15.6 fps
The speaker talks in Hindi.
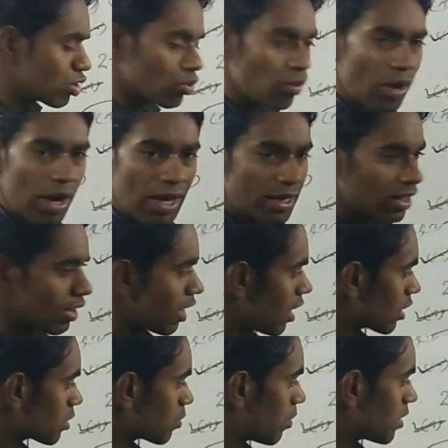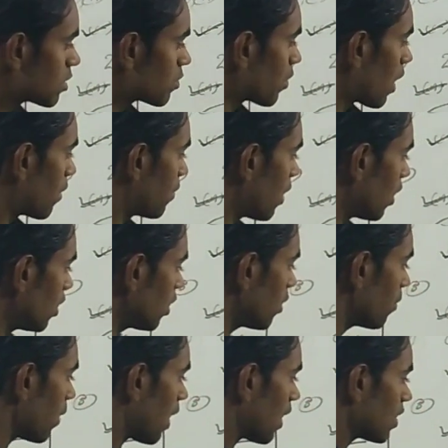स्क्वायर देखिए एक्स प्लस फाइव यानी
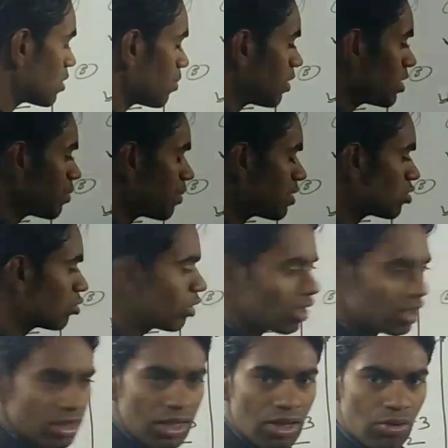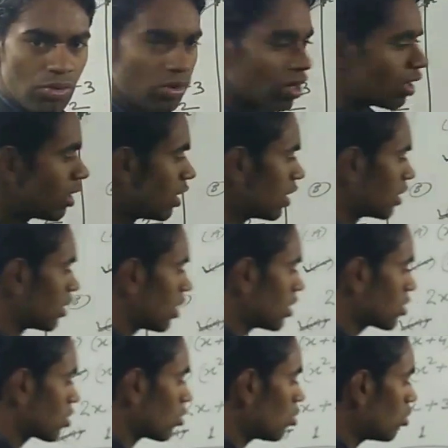कि माइनस माइनस प्लस तो ये तो नहीं होगा
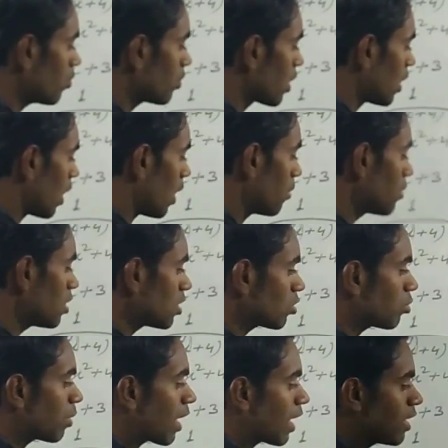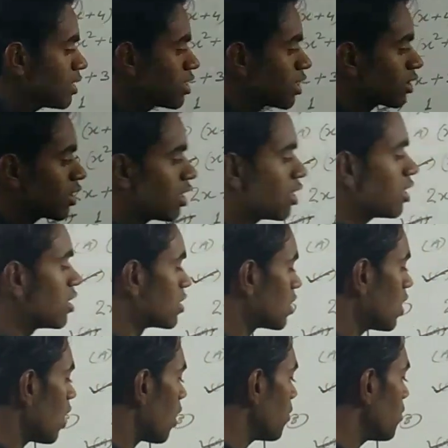इसको हम ये तो बना नहीं सकते हैं
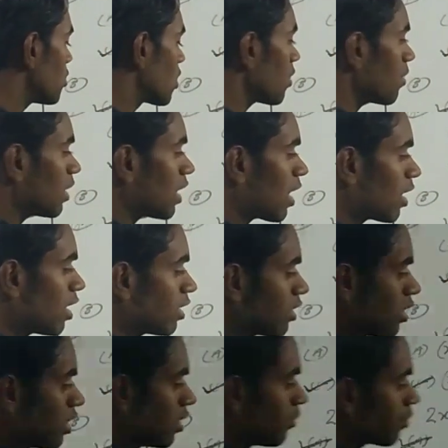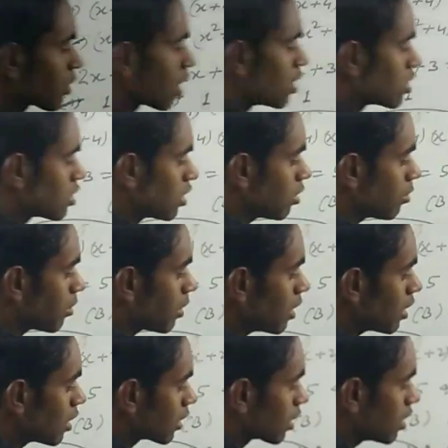चलिए अब इसके बाद आगे लेते हैं सी नंबर
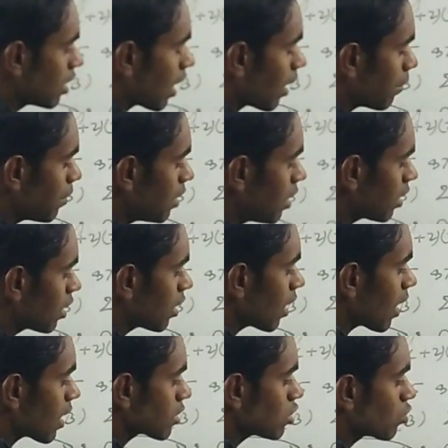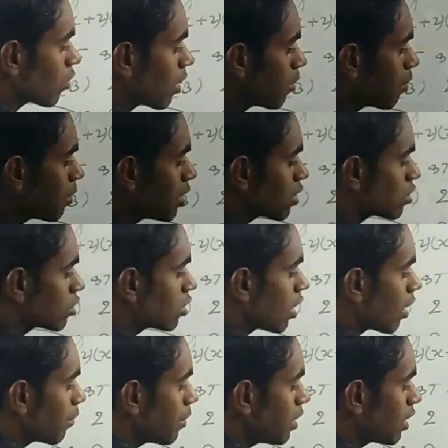कि यहाँ पे देखिएगा एक्स स्क्वायर प्लस
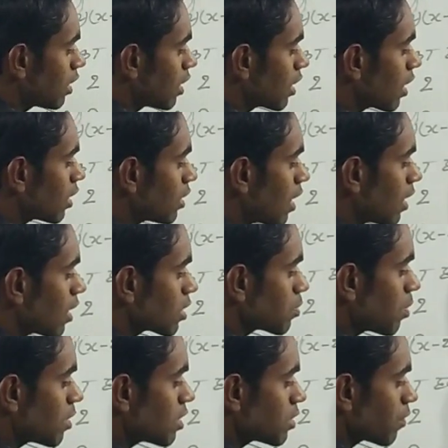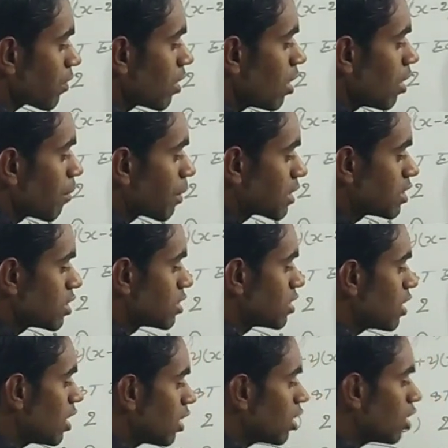यहाँ पे देखिएगा टेन एक्स प्लस पच्चीस
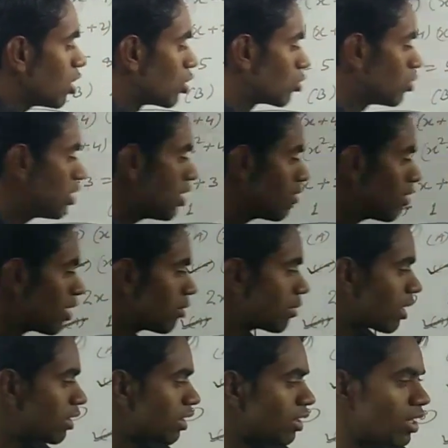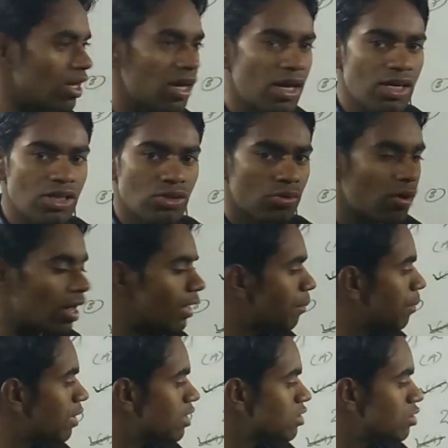ये है ना तो ये वाला हम जानते हैं कि ए स्क्वायर
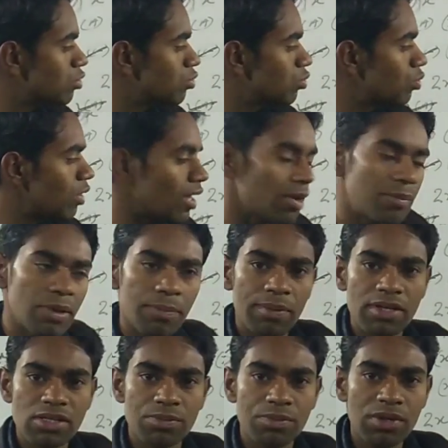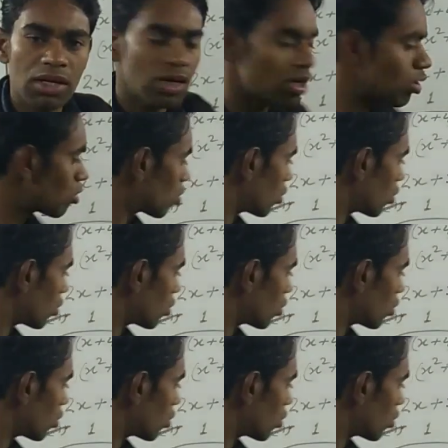प्लस टू ए बी प्लस बी के